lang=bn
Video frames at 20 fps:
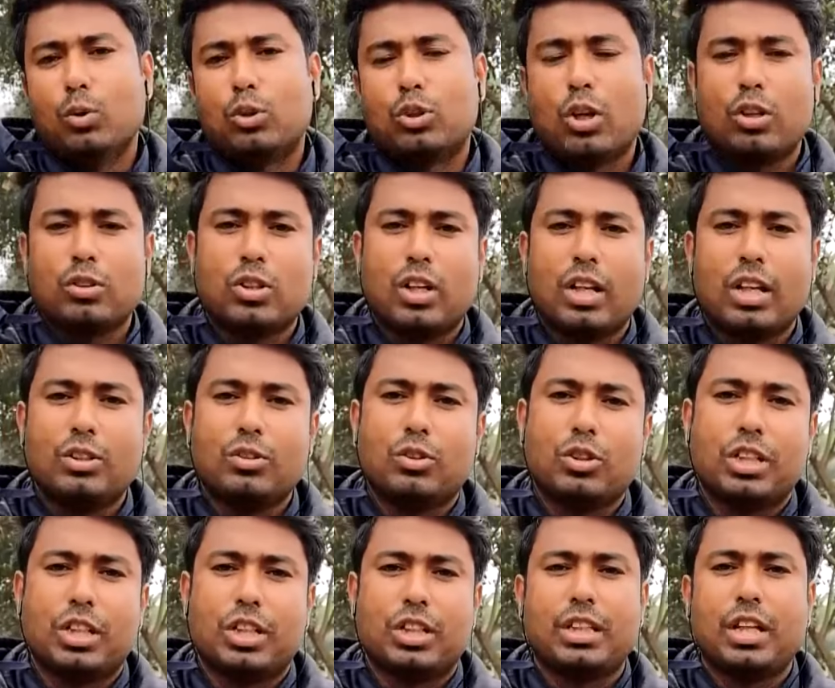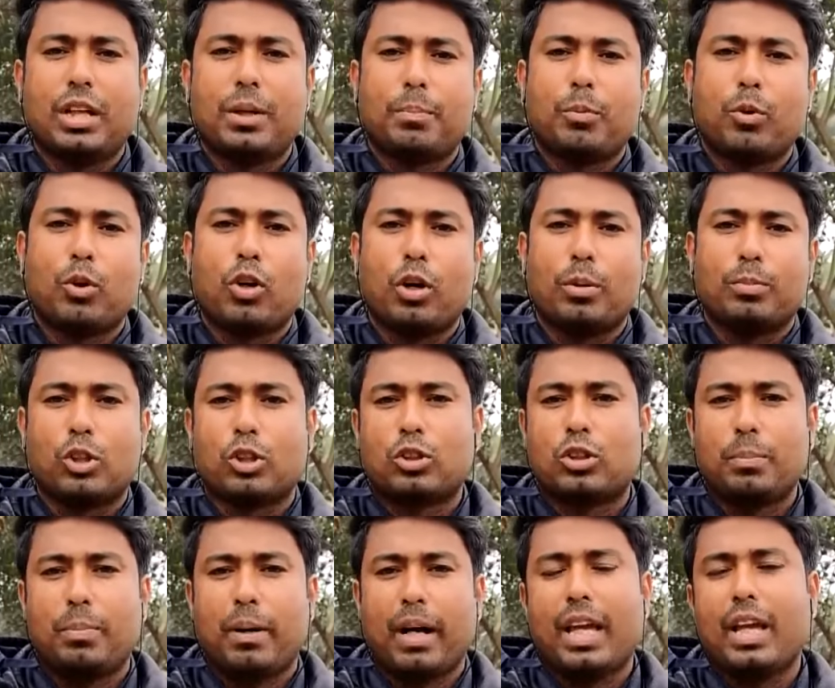উত্তর অঞ্চলে কিন্তু শীতের প্রকোপ
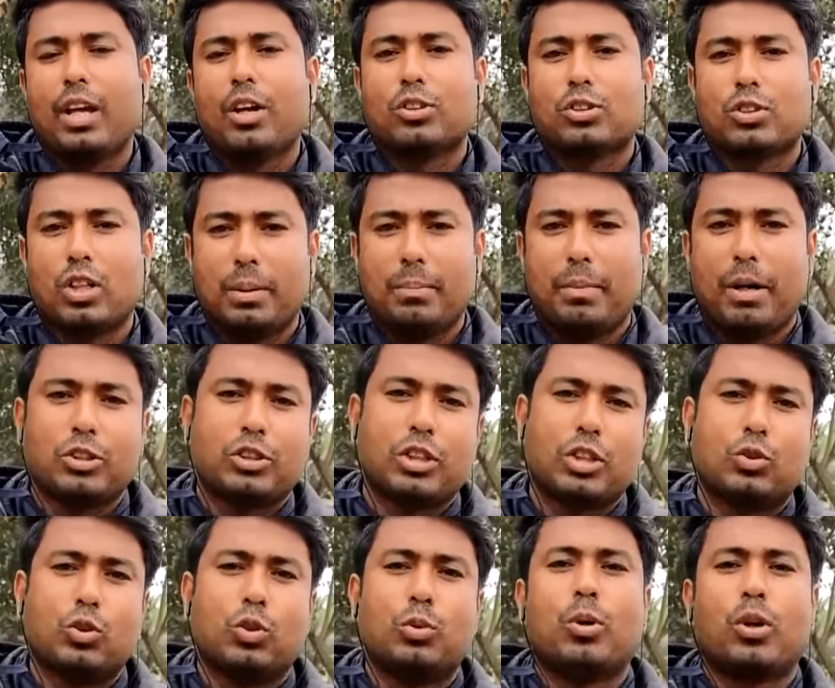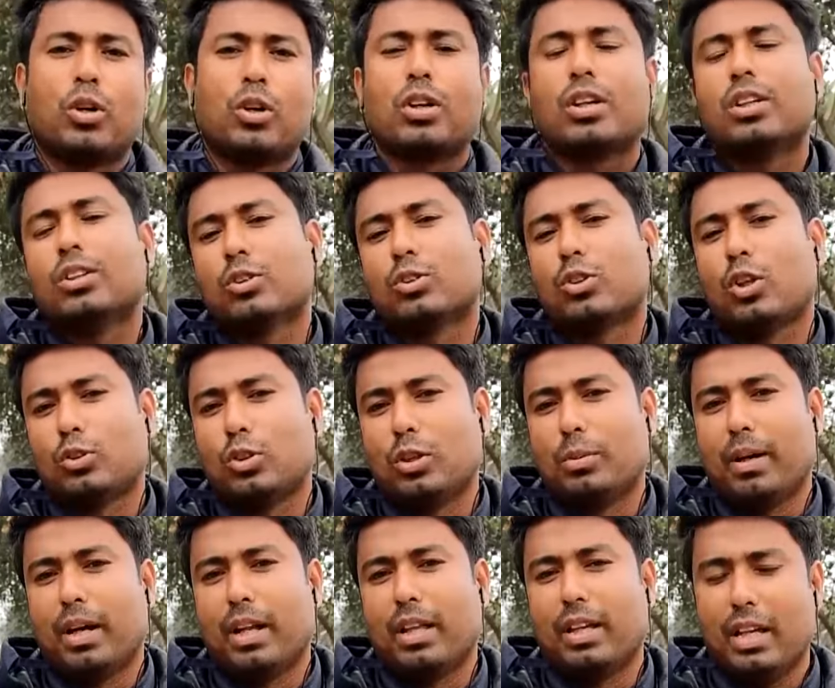যতই বাড়ে এই অঞ্চলে মানুষের দুর্ভোগও কিন্তু
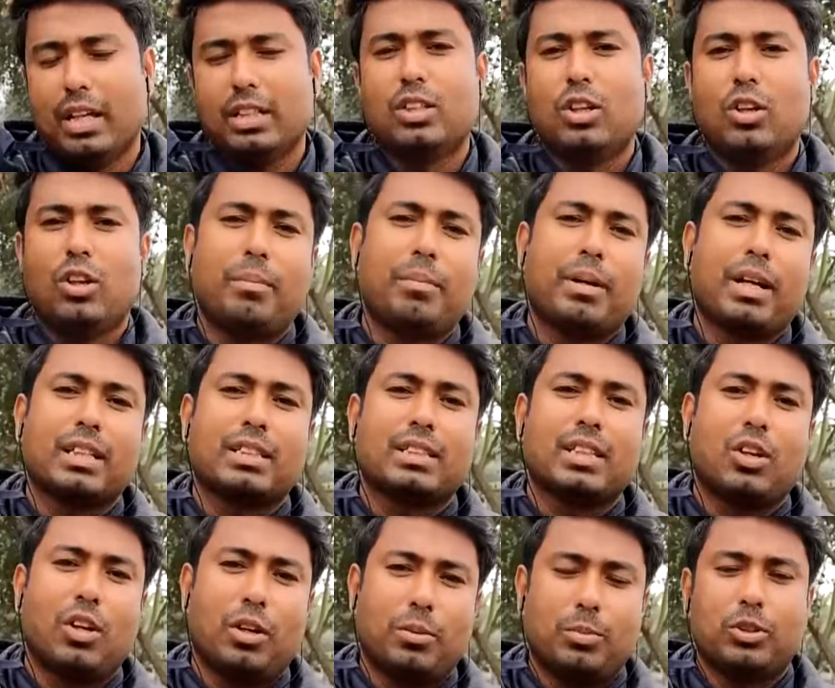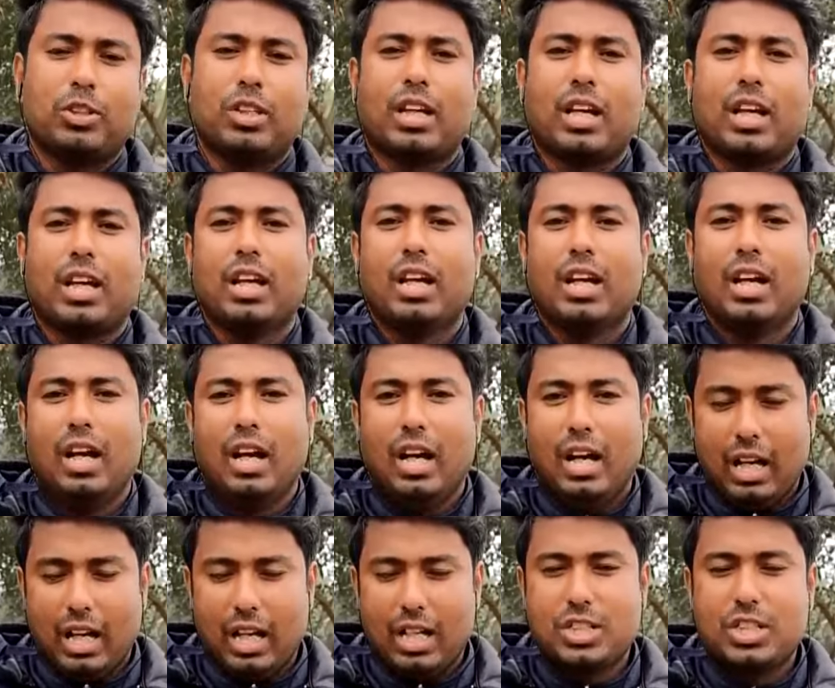ততই বাড়ে এই ছিল আমার কাছে রংপুর থেকে
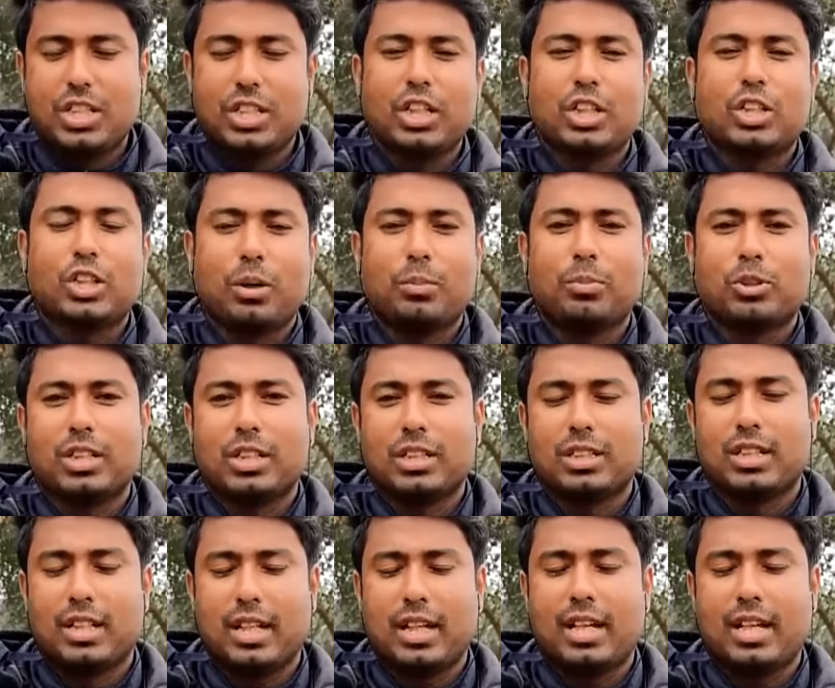শীতের সর্বশেষ